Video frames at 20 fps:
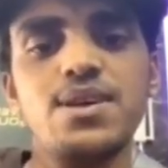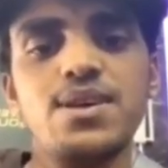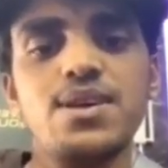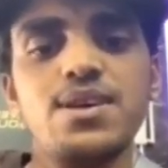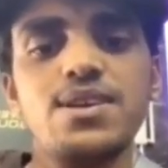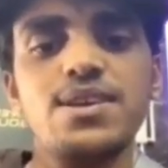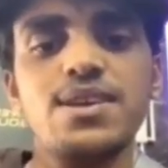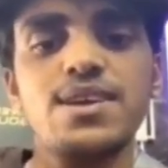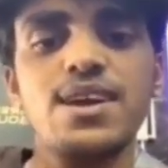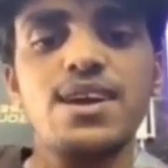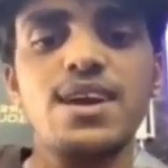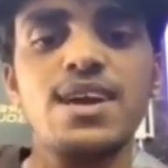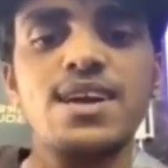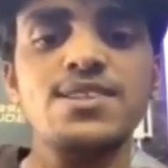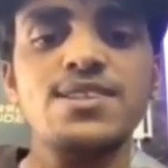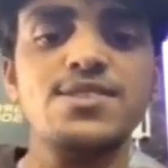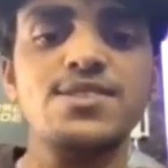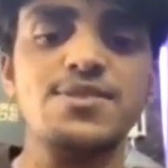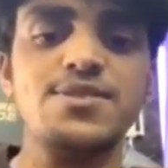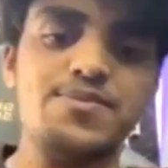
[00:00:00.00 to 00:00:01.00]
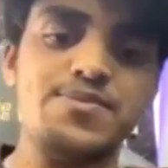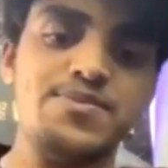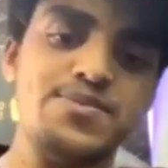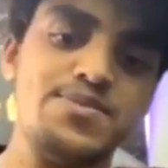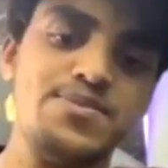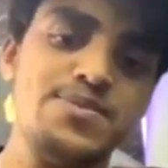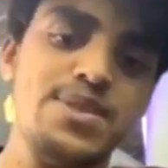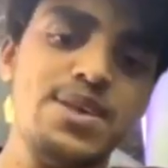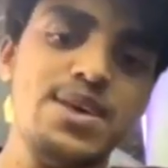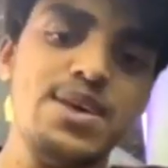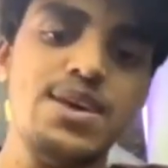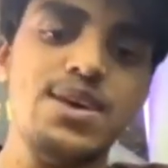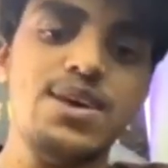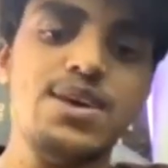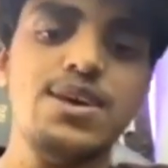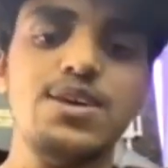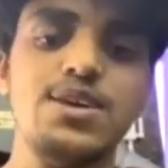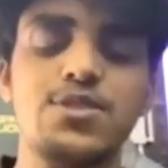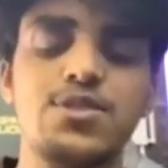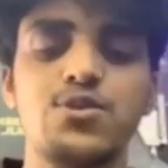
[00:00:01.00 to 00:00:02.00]
ठीक है गाइस
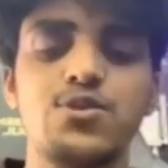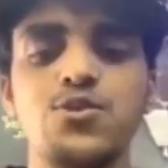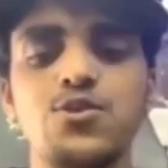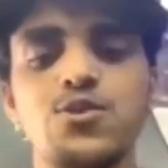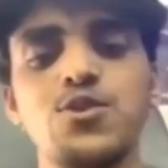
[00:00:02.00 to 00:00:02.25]
तो